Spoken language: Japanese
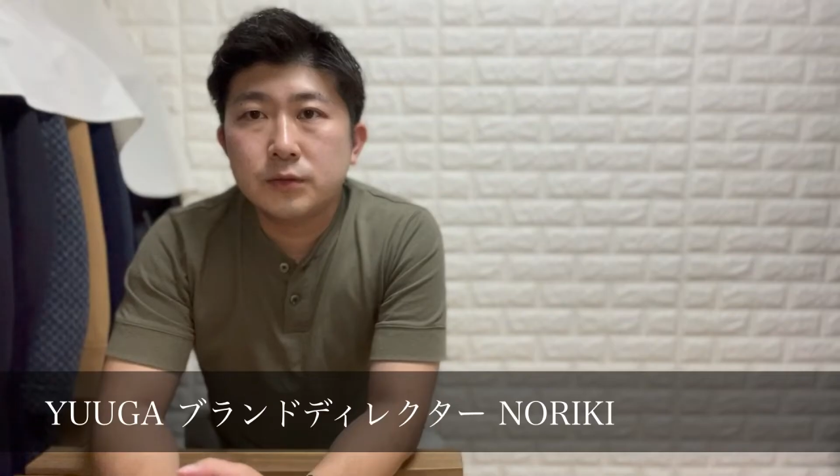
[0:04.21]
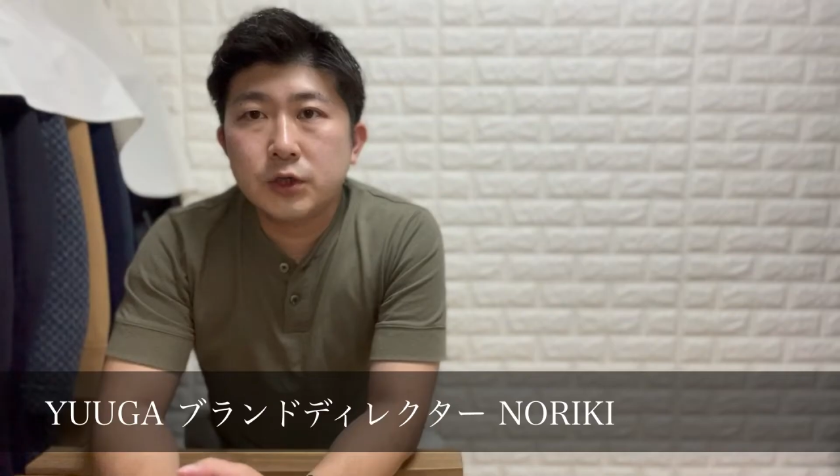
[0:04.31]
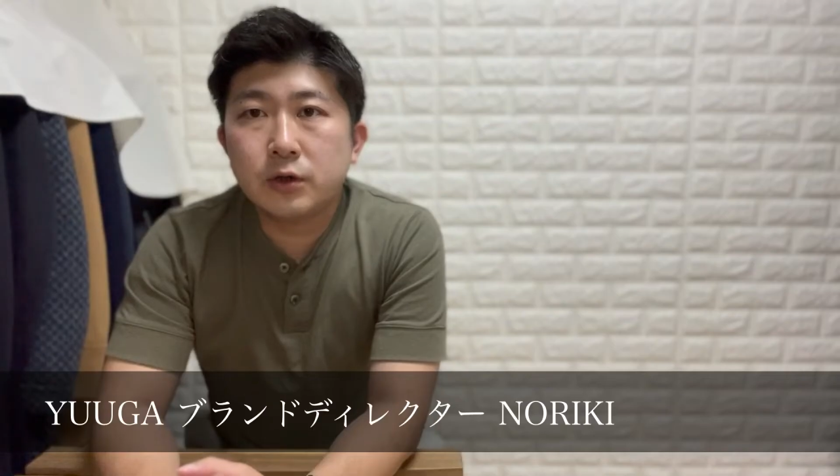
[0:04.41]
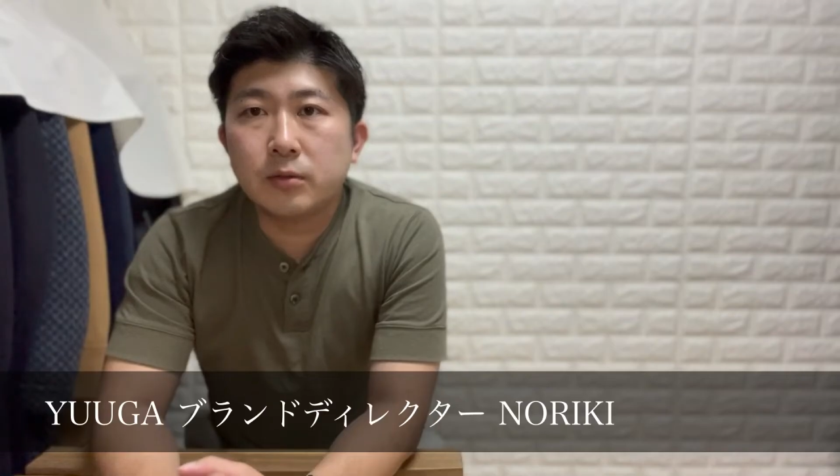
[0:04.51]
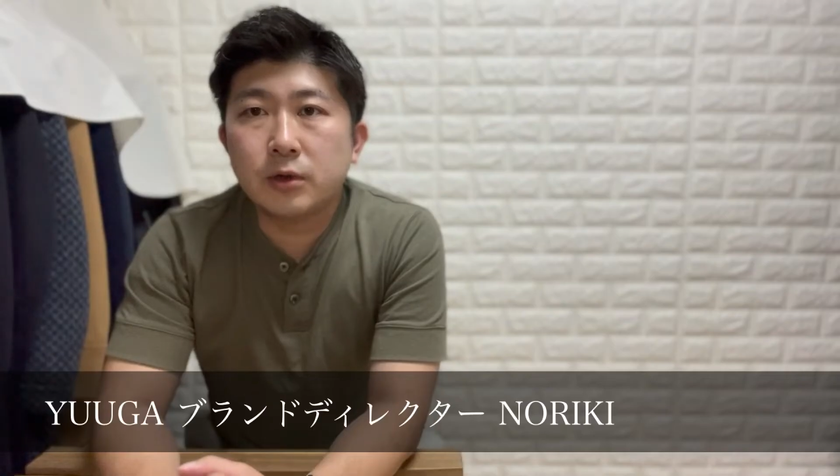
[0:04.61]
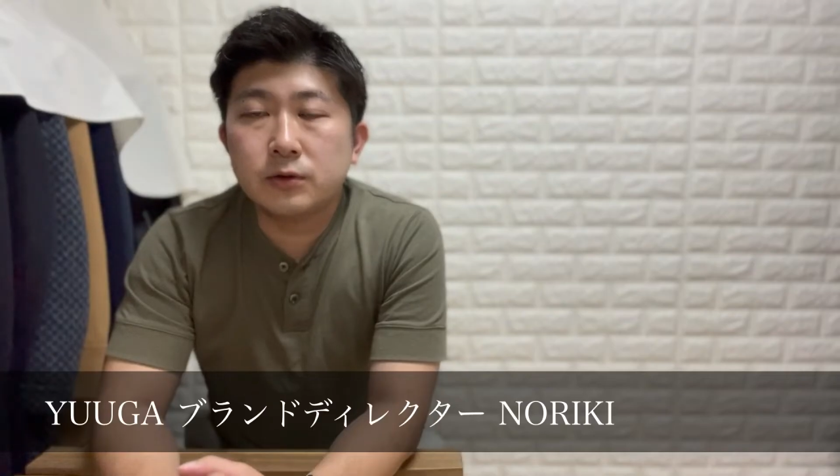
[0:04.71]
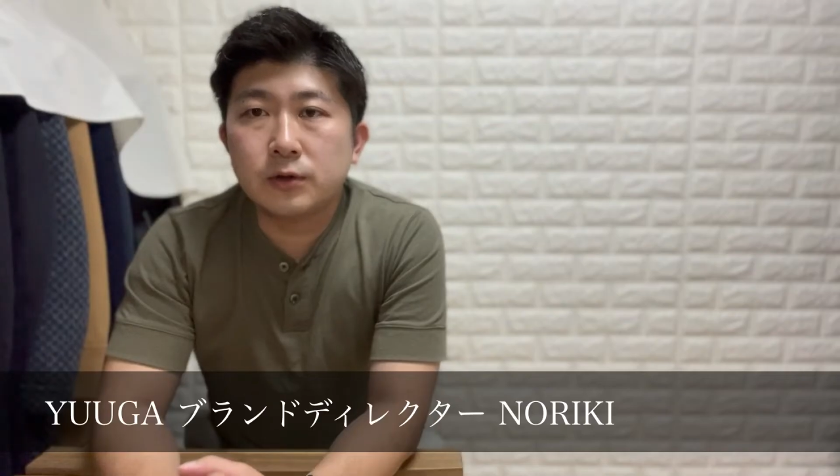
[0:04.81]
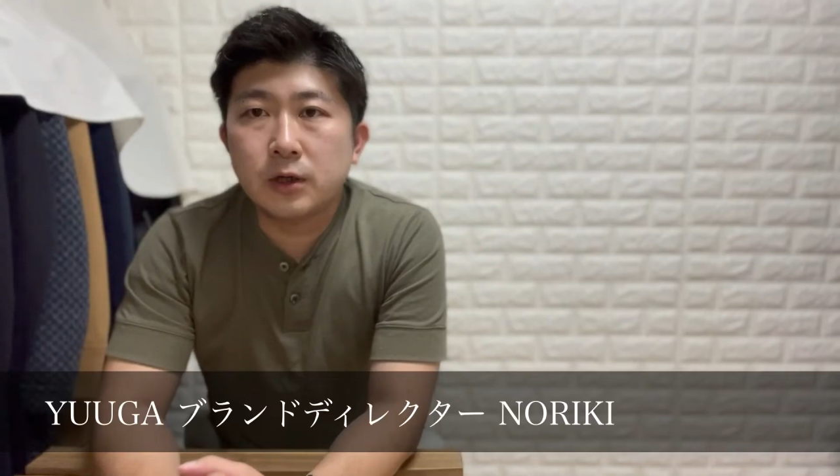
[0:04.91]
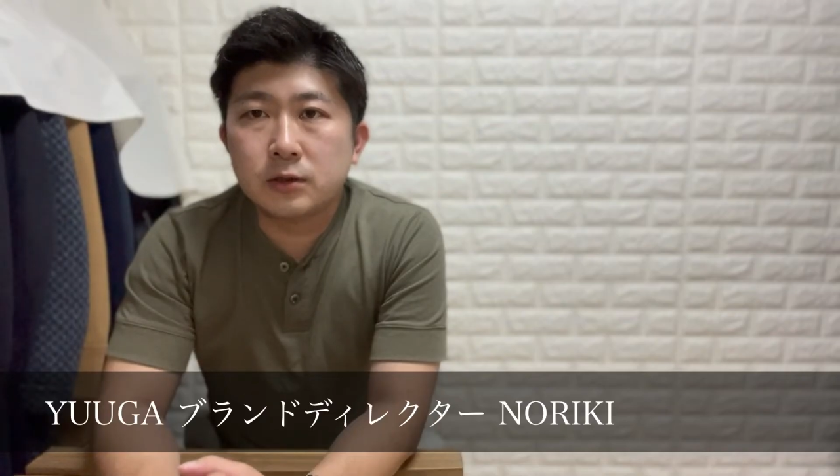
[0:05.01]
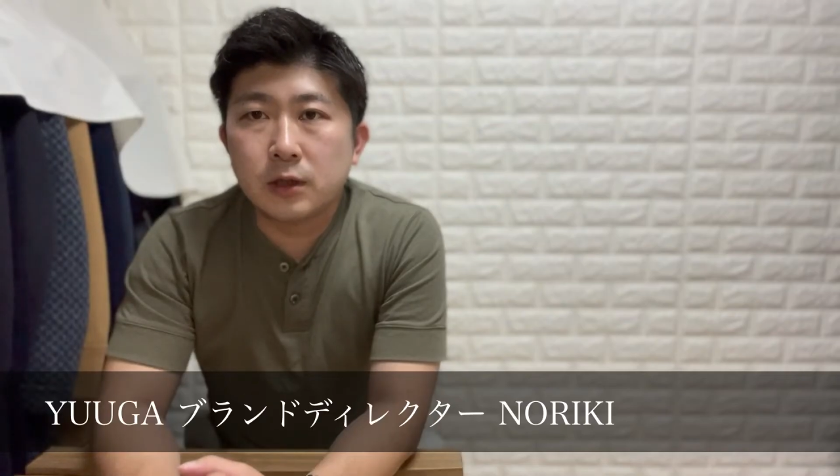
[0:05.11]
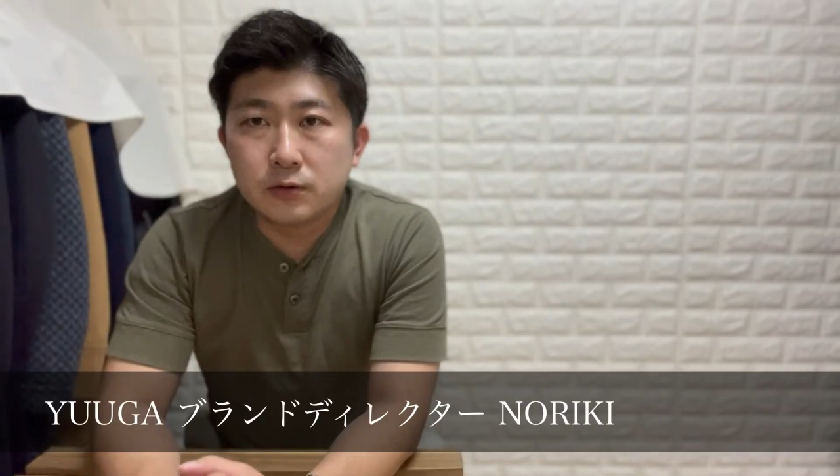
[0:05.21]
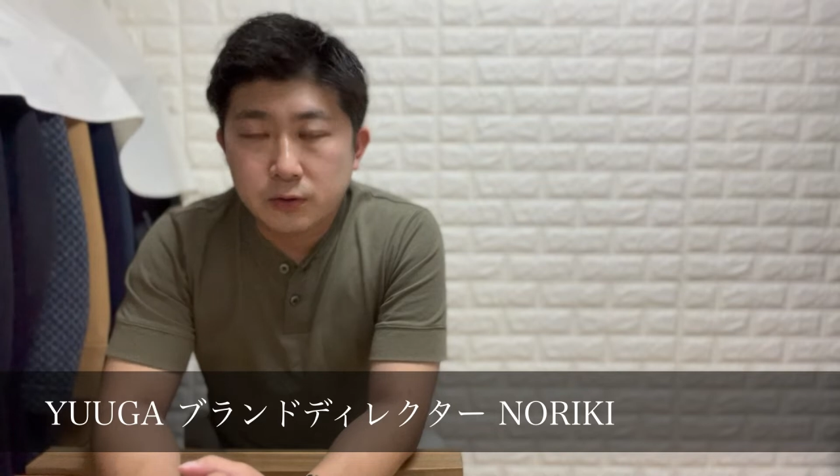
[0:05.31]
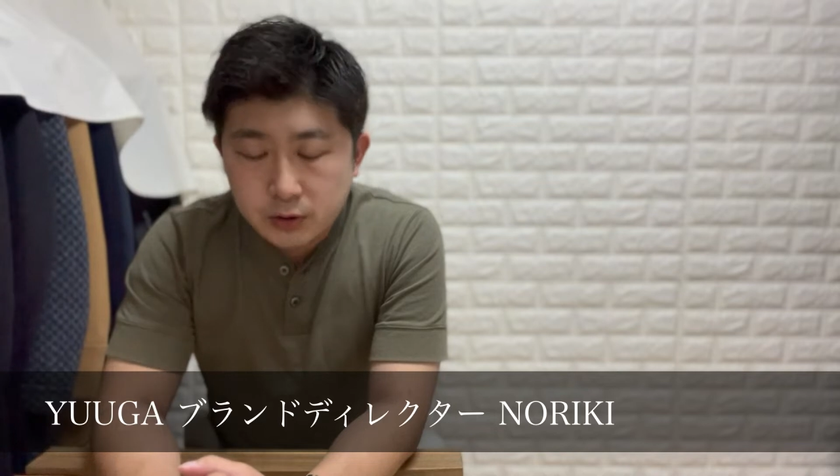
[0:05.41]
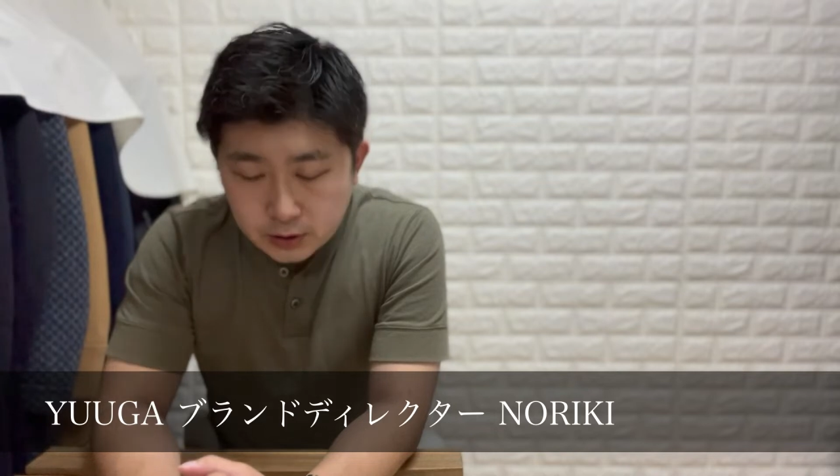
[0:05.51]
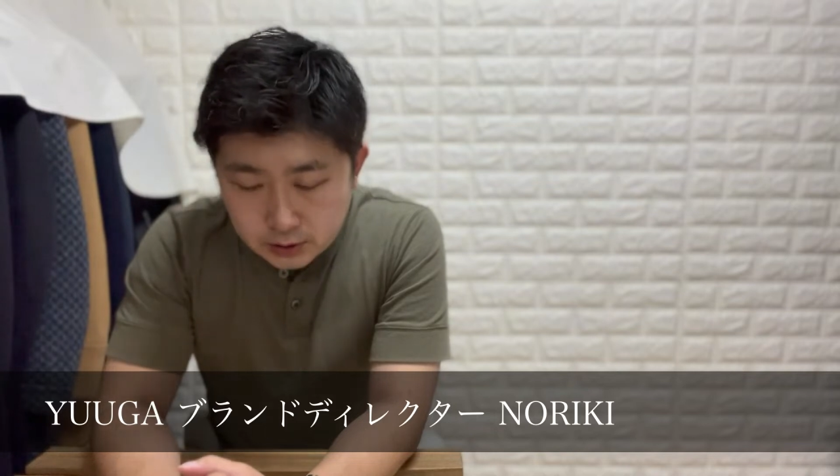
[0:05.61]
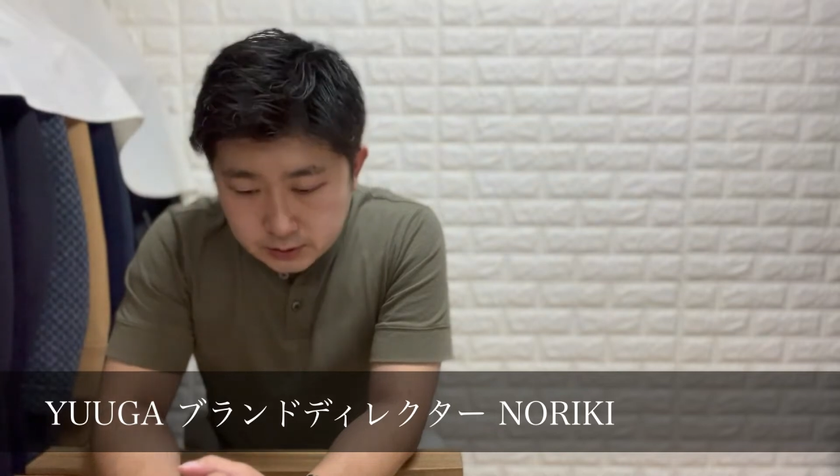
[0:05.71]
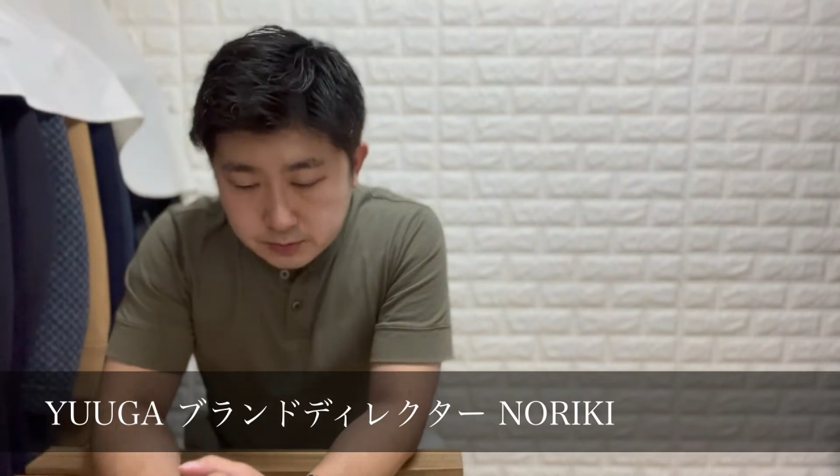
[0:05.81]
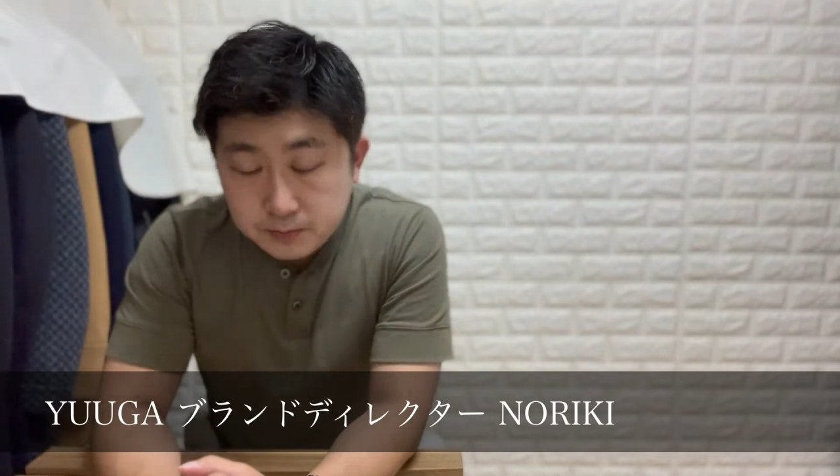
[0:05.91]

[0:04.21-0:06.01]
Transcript: 優雅ブランドディレクターののりきです、